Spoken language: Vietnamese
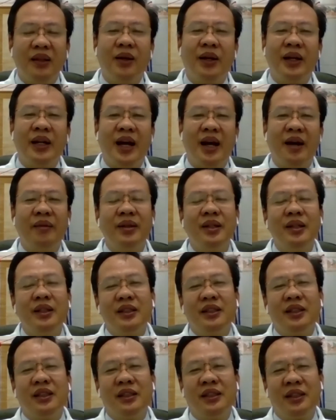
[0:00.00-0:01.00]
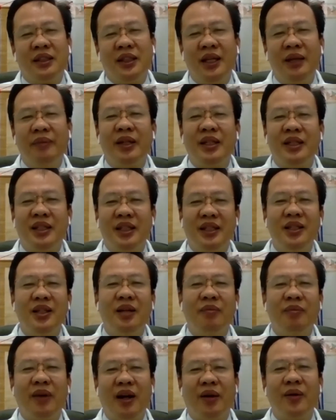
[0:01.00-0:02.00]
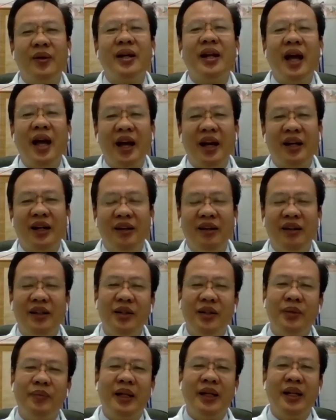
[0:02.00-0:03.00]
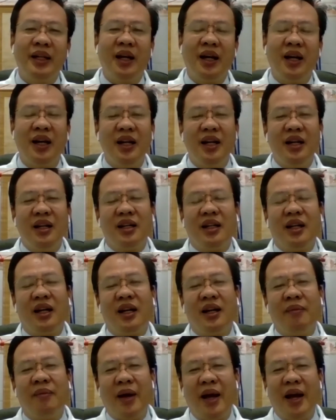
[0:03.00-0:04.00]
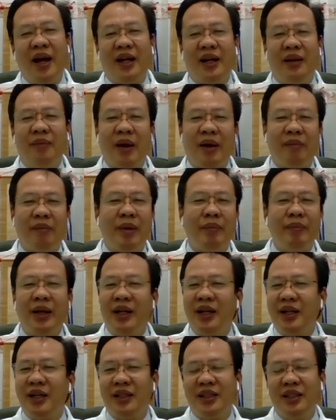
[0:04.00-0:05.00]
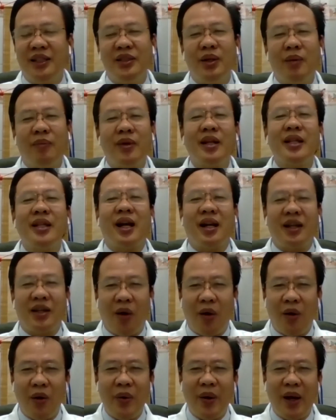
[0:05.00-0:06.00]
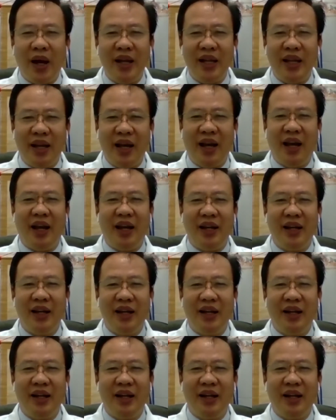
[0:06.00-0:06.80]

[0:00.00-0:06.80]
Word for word: ngoài ra ừ, khi mình sử dụng khẩu trang đó ví dụ mình à, à mang trên mặt mà mình à, sử dụng nó chặt chội quá chẳng hạn